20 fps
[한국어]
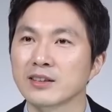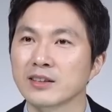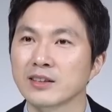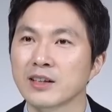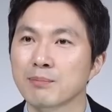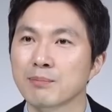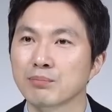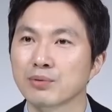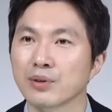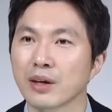
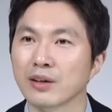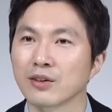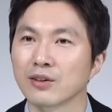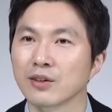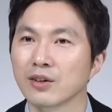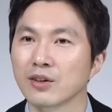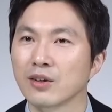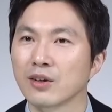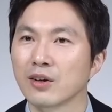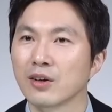그래프예요.
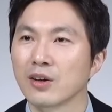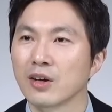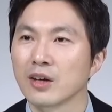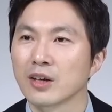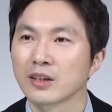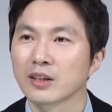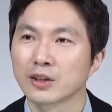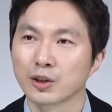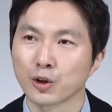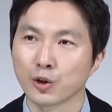
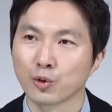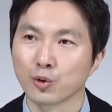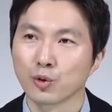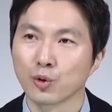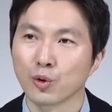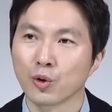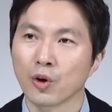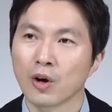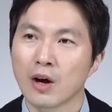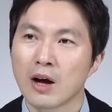
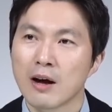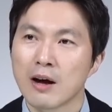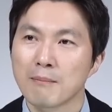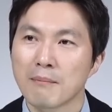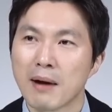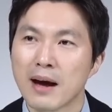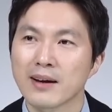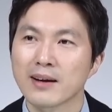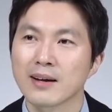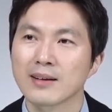그리고
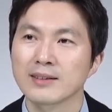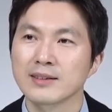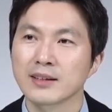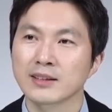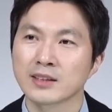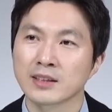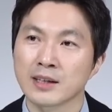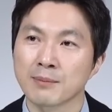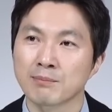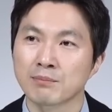빨간색
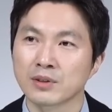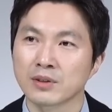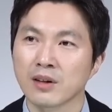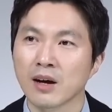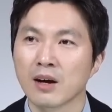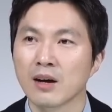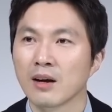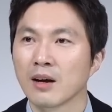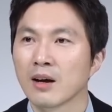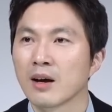
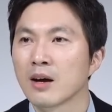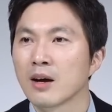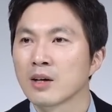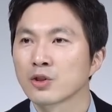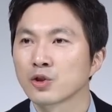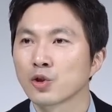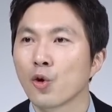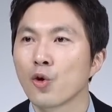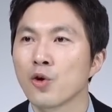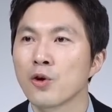그래프가
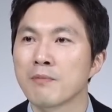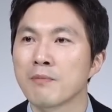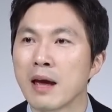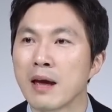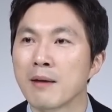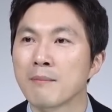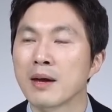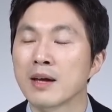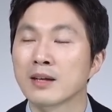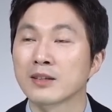서울
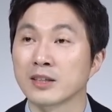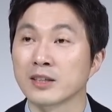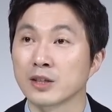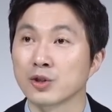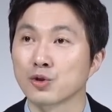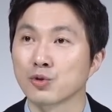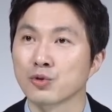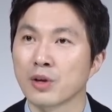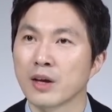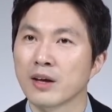매매
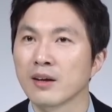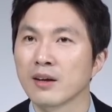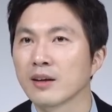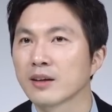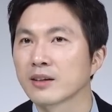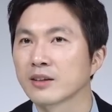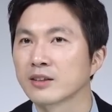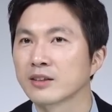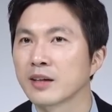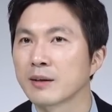지수의
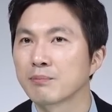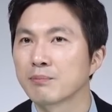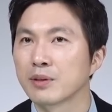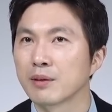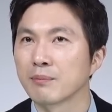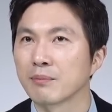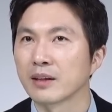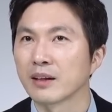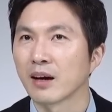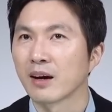
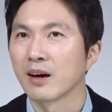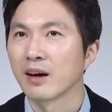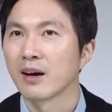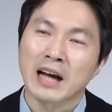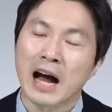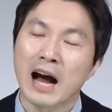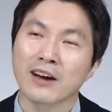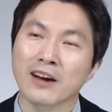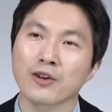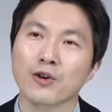그래프입니다.
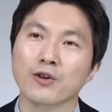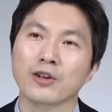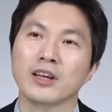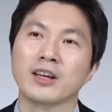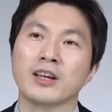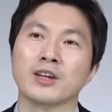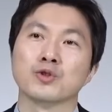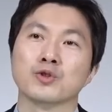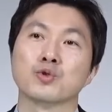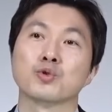
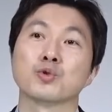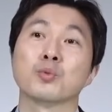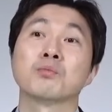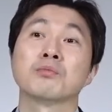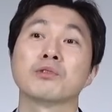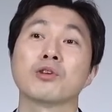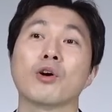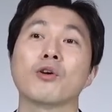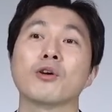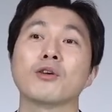가격이 좀
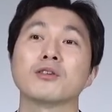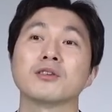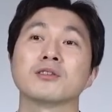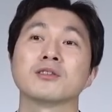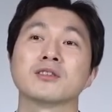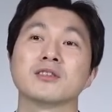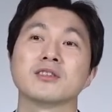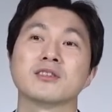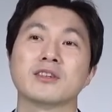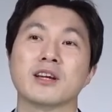
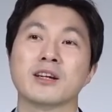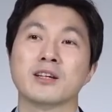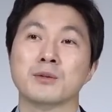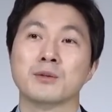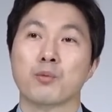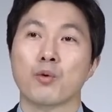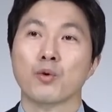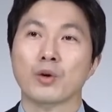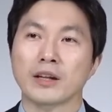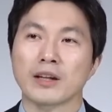떨어졌을 때를
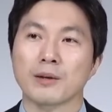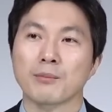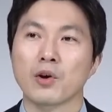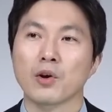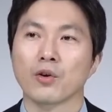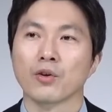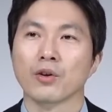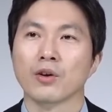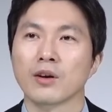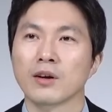보게
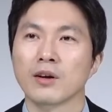되면